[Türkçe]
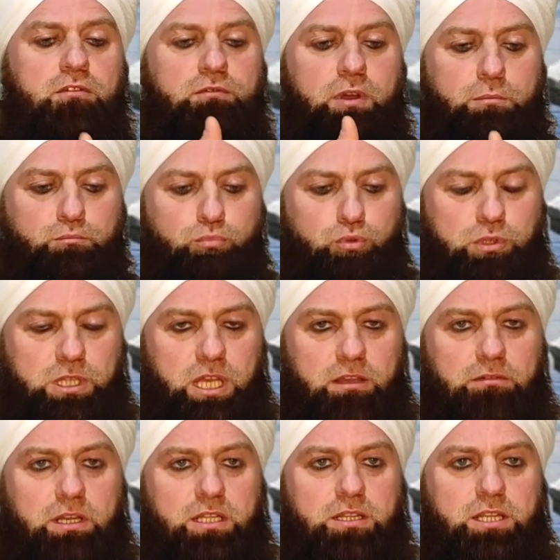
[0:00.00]
ve bu
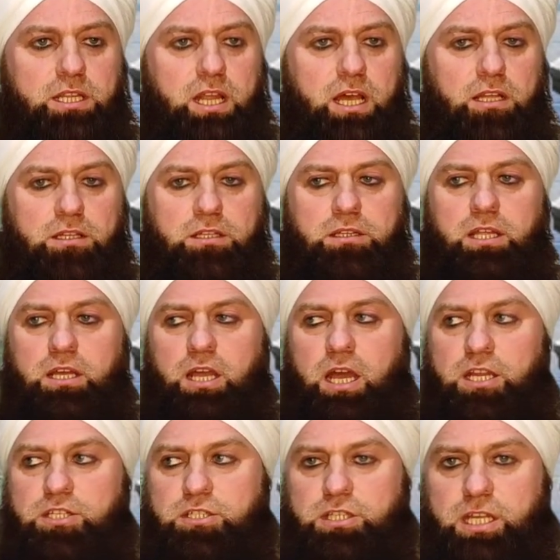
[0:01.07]
devletten aldığında
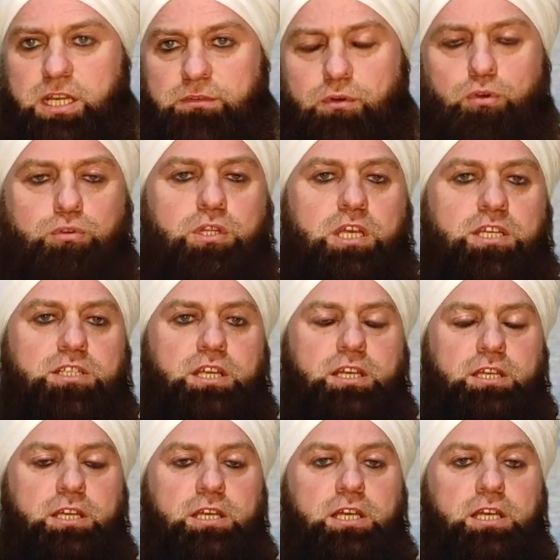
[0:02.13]
karşı tarafa ödeyecek.